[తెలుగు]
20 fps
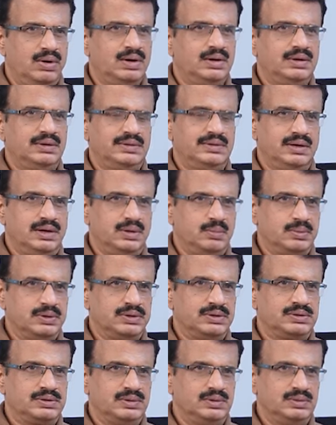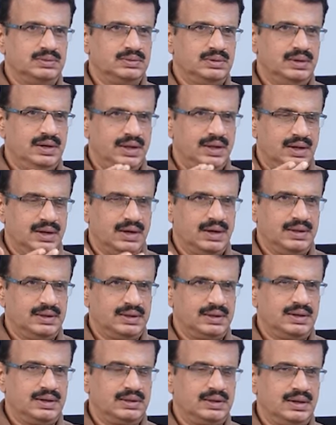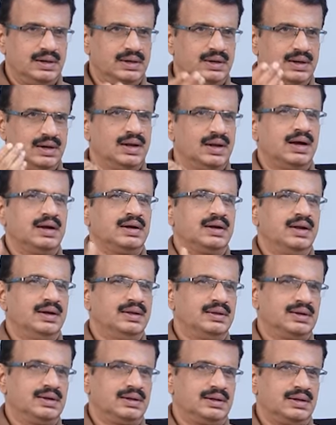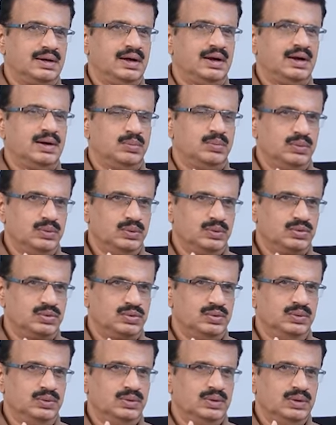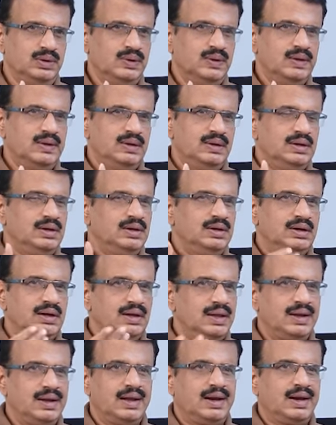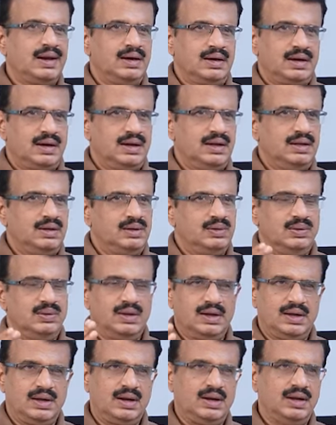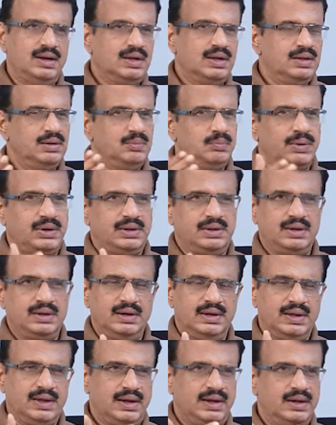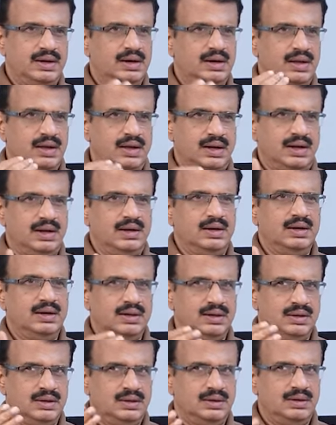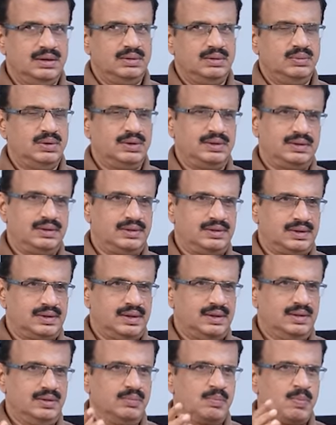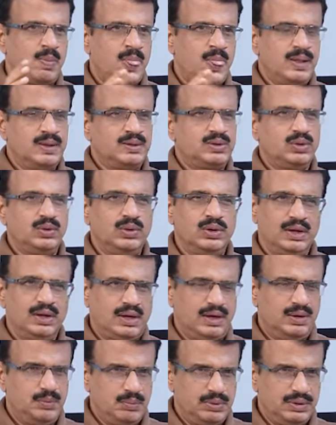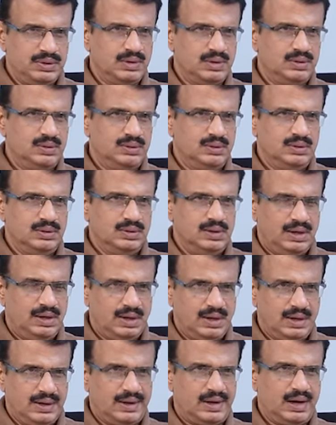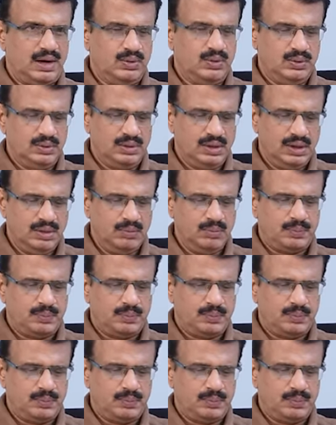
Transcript: వాడు ఇచ్చే డెఫినేషను నీకు నైతికత అంటే నాకు నైతికత కాకపోవచ్చు లీగల్గా అట్లా కాదు లీగల్గా అనేది ప్రతి నీకైనా నాకైనా వర్తిస్తుంది సో ఈ కన్ఫ్యూజన్ ఆ లెటర్లో ఉంది